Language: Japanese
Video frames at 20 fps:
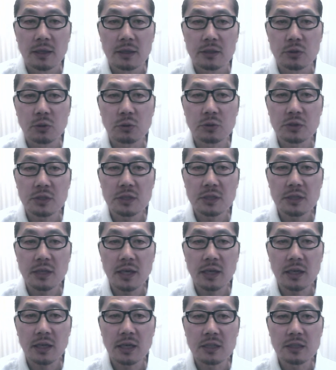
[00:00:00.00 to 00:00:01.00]
食事
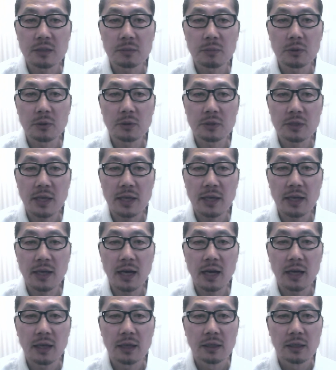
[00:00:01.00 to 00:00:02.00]
性欠乏性
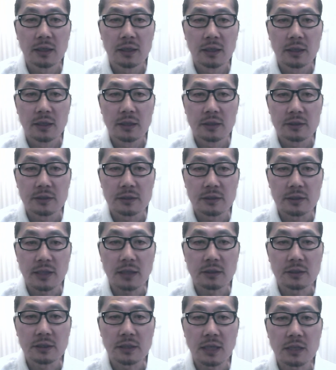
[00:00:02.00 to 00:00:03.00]
が
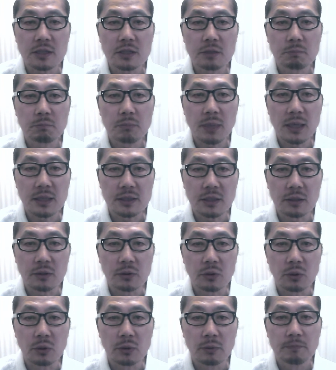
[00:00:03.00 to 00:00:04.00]
約
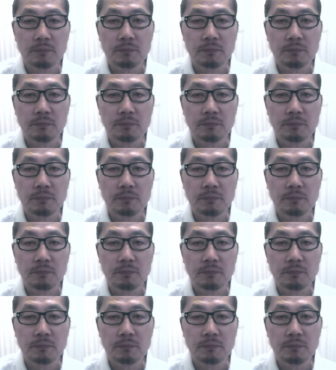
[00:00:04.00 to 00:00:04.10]
30%